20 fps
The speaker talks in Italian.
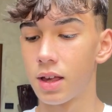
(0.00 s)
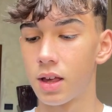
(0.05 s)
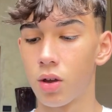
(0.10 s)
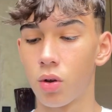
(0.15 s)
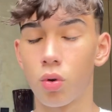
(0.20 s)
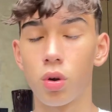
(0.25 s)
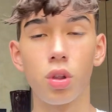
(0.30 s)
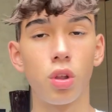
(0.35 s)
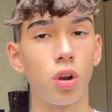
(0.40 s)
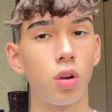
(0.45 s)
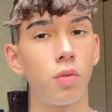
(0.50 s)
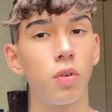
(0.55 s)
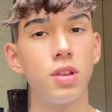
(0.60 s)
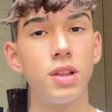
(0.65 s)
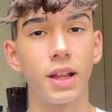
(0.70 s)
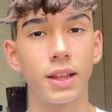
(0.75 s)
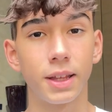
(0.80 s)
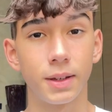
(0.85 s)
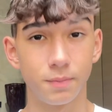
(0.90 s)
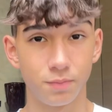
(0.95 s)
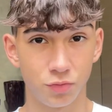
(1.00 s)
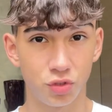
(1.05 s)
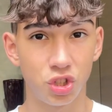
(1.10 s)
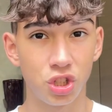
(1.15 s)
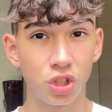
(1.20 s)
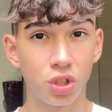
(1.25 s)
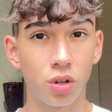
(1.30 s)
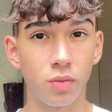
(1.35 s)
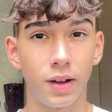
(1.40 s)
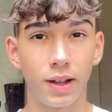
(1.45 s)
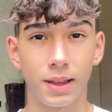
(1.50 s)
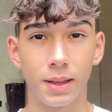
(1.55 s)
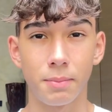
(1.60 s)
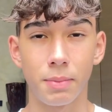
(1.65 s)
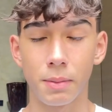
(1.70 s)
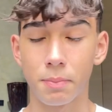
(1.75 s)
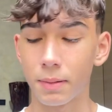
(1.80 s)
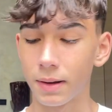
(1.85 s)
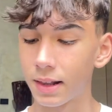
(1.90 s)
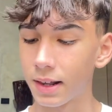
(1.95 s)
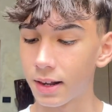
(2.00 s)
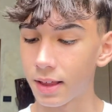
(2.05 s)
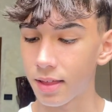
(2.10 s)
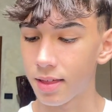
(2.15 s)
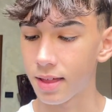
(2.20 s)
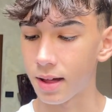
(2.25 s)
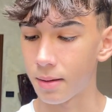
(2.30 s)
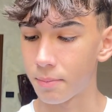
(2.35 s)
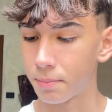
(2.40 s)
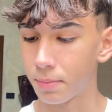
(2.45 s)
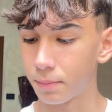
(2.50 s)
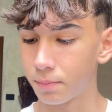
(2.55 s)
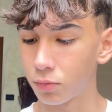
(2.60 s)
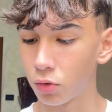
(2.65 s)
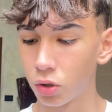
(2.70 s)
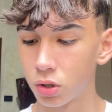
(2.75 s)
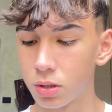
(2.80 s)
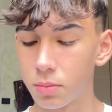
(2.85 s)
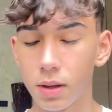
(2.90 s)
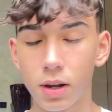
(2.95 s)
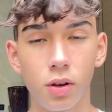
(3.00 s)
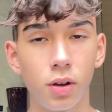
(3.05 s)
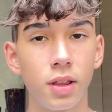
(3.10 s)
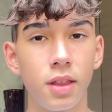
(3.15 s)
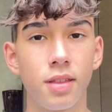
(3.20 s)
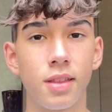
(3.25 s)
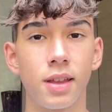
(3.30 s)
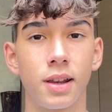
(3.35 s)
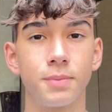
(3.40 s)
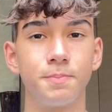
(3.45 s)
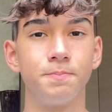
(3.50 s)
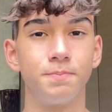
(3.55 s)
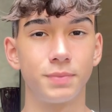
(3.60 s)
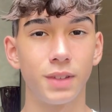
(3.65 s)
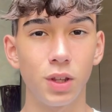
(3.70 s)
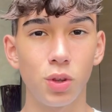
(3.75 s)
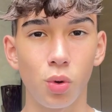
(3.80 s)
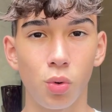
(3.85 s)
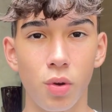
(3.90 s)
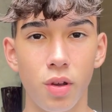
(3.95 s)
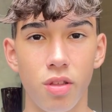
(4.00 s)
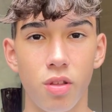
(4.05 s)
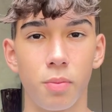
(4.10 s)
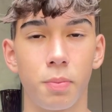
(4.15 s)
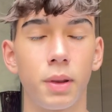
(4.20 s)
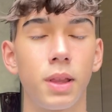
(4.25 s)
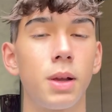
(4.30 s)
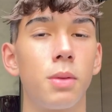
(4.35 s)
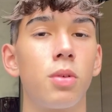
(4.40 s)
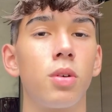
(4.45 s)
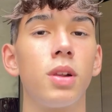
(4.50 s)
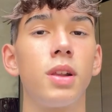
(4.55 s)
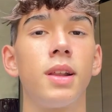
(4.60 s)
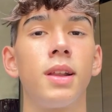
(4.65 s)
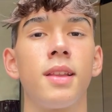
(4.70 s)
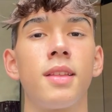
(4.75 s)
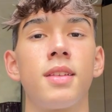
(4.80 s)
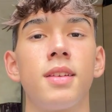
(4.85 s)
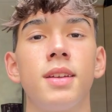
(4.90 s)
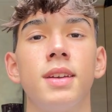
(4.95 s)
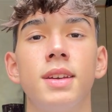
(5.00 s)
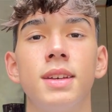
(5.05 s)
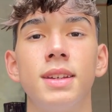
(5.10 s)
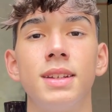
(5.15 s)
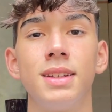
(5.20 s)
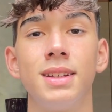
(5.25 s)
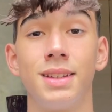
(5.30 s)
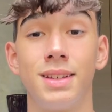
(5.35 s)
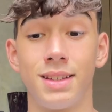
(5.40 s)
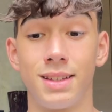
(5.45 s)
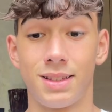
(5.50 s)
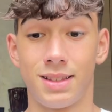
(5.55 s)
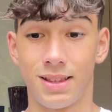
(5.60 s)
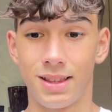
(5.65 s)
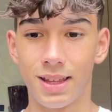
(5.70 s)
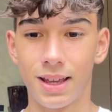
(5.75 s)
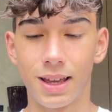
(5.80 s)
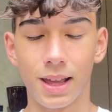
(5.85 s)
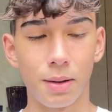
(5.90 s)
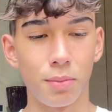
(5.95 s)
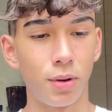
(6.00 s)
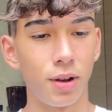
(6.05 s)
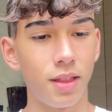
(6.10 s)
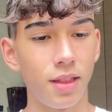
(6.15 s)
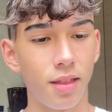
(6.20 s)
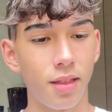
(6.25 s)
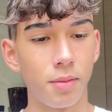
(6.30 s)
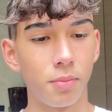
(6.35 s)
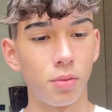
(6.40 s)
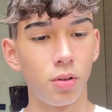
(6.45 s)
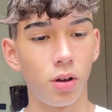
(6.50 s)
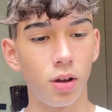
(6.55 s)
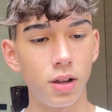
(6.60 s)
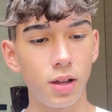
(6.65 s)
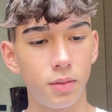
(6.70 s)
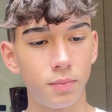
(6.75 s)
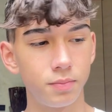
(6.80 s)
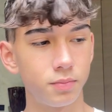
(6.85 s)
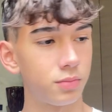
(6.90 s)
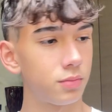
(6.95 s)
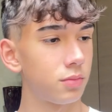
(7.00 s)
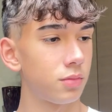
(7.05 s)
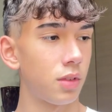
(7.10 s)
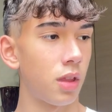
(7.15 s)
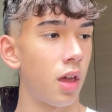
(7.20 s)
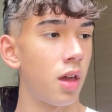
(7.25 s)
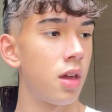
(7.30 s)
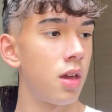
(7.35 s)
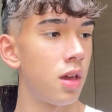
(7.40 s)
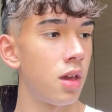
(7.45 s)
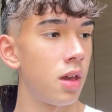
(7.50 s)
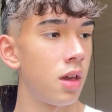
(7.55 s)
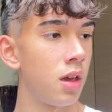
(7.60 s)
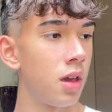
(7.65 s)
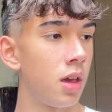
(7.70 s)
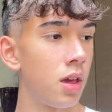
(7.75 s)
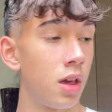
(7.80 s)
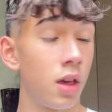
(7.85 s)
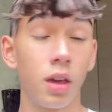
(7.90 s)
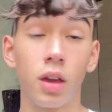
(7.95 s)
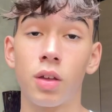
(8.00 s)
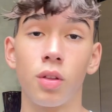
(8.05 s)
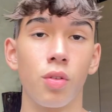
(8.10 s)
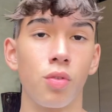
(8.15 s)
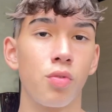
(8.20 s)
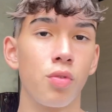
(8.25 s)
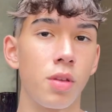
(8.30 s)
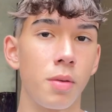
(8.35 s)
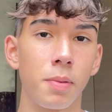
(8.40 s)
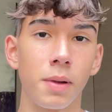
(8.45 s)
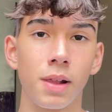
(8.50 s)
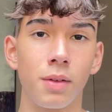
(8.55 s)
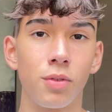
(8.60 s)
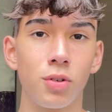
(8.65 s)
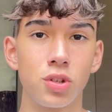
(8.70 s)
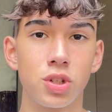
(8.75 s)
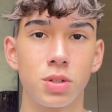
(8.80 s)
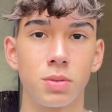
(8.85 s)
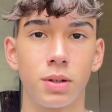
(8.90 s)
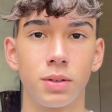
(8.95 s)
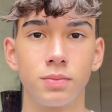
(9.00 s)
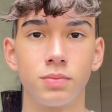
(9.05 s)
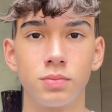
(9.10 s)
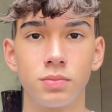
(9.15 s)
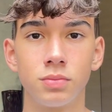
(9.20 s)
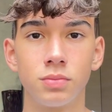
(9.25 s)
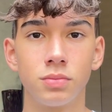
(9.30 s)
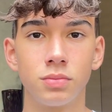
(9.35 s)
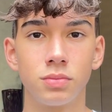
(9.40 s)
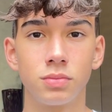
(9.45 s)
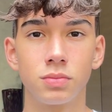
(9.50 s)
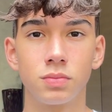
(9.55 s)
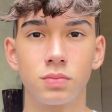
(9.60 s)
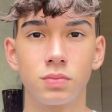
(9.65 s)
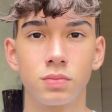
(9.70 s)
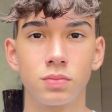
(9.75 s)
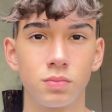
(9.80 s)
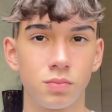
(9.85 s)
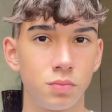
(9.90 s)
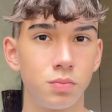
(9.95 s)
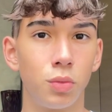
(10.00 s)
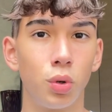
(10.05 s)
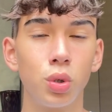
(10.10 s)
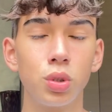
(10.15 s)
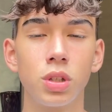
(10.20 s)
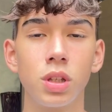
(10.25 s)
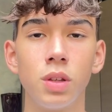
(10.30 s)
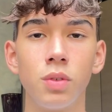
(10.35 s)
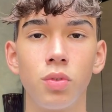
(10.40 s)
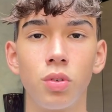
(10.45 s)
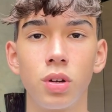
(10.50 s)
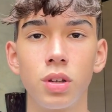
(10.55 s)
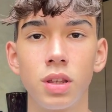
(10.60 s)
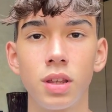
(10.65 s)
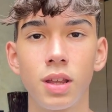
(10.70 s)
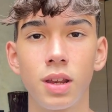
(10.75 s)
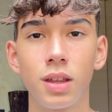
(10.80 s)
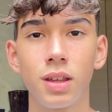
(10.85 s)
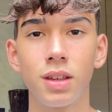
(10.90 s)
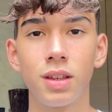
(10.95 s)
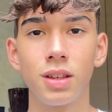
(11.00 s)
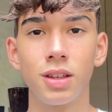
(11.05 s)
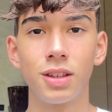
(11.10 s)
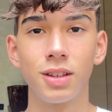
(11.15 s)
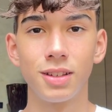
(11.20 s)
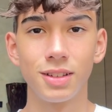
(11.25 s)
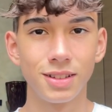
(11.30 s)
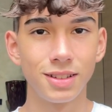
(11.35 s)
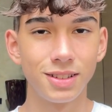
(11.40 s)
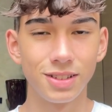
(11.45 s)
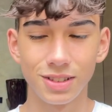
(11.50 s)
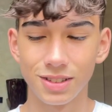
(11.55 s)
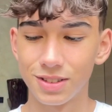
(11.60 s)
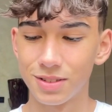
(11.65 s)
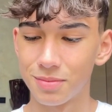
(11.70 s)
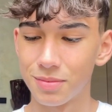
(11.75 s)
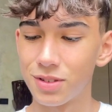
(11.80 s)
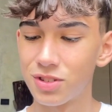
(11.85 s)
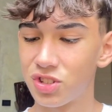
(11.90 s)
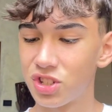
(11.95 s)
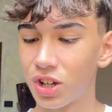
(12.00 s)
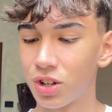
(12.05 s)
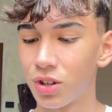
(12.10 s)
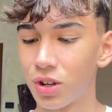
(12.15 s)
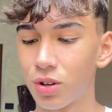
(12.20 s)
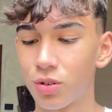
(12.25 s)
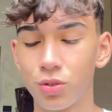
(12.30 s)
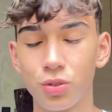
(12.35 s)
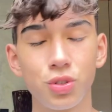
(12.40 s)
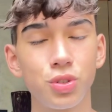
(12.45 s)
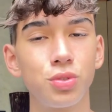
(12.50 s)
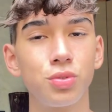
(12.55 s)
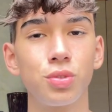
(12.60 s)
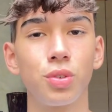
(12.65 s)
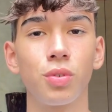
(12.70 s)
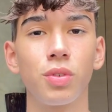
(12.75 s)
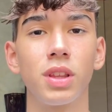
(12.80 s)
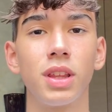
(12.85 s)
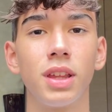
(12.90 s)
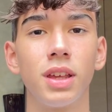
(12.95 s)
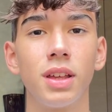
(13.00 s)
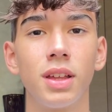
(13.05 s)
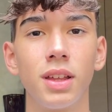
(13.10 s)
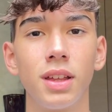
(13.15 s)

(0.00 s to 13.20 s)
qualora lo vogliate ci trovate per parlare di Samp ogni mercoledì sera detto questo partiamo con l'analisi di Cremonese Sampdoria eh, chiedo scusa per la voce ma mm, molti di voi ieri ci hanno riconosciuto quindi